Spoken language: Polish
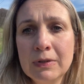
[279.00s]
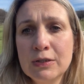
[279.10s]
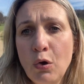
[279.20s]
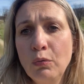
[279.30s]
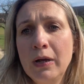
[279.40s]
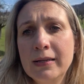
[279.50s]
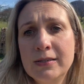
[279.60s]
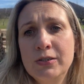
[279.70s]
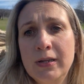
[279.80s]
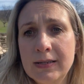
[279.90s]
są
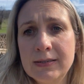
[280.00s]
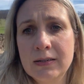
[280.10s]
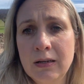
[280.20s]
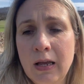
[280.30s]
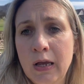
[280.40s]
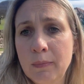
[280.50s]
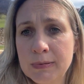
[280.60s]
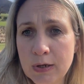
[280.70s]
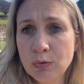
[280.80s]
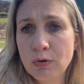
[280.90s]
jacyś tacy
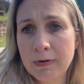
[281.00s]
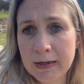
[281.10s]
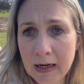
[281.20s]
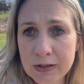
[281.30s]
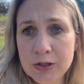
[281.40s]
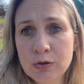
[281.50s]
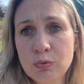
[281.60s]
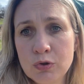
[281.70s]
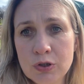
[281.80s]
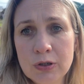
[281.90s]
pseudowariaci,
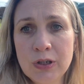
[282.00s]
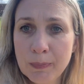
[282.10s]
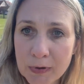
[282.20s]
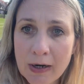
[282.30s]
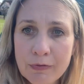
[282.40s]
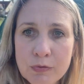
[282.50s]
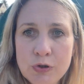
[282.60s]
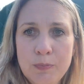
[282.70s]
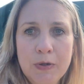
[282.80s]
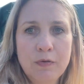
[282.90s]
którzy nie potrafią się
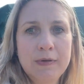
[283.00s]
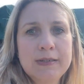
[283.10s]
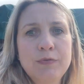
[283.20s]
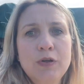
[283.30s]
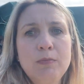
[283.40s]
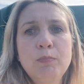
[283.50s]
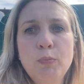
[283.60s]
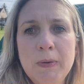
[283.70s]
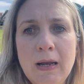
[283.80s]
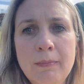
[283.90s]
opiekować swoimi
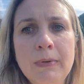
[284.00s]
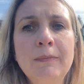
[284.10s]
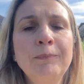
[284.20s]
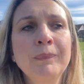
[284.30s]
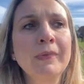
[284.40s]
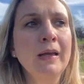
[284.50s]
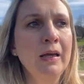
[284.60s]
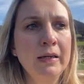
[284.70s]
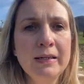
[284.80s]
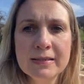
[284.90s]
pupilami
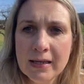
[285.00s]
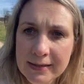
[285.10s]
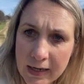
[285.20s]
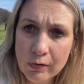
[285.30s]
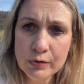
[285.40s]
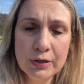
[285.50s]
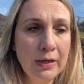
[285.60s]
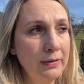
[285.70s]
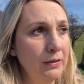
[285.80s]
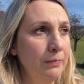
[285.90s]
i znęcają się
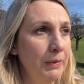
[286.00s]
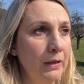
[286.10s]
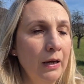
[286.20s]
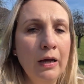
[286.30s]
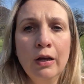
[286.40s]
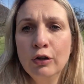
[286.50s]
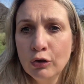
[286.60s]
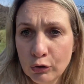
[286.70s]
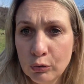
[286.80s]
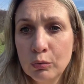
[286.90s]
nad nimi,
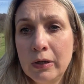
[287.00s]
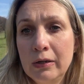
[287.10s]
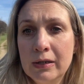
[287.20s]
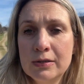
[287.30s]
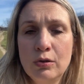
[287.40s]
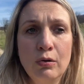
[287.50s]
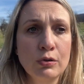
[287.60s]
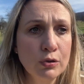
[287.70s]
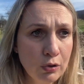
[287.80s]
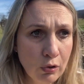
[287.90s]
no to tutaj jest to
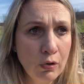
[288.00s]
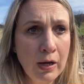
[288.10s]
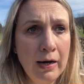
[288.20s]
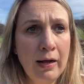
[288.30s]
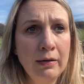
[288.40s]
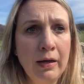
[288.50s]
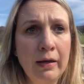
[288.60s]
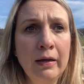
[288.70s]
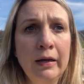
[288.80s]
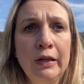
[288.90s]
srogo karane
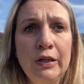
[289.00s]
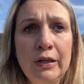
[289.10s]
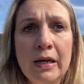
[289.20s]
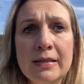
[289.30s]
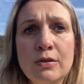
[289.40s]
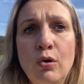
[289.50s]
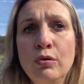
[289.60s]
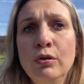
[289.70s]
i jest to